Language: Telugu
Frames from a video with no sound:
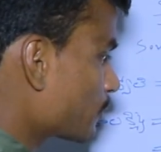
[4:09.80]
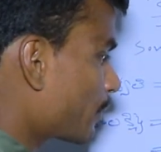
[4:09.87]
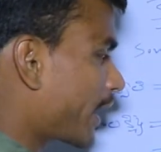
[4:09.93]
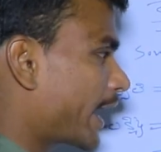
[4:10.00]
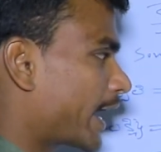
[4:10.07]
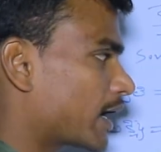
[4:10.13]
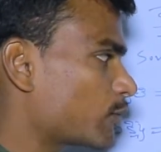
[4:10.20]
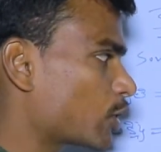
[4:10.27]
బస్సు
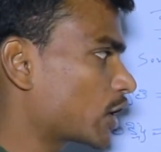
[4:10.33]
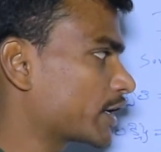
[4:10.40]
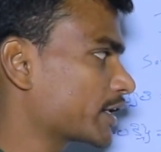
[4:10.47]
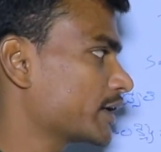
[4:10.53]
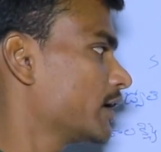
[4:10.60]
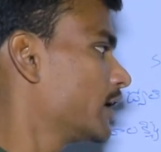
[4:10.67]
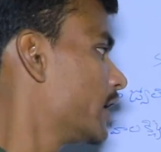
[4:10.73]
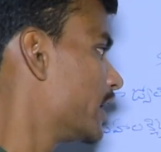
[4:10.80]
ప్రయాణం
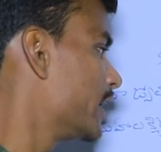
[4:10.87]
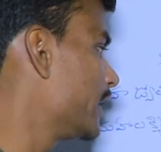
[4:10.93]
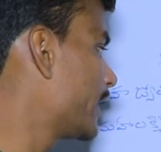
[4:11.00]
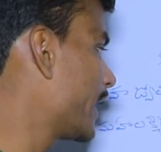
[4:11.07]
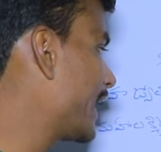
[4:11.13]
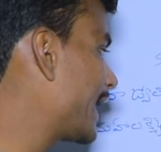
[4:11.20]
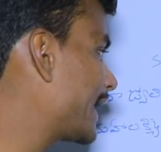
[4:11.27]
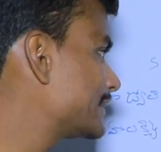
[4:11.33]
ఒకటి ఈ
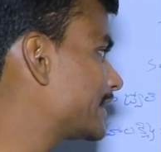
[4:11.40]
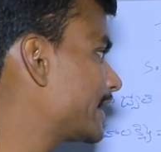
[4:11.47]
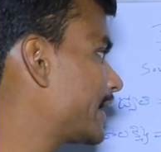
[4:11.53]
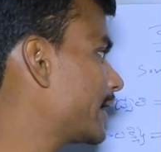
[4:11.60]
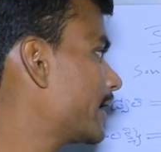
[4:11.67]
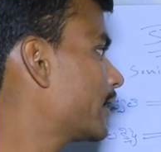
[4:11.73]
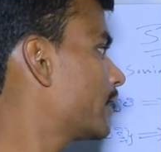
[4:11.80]
రెండైతే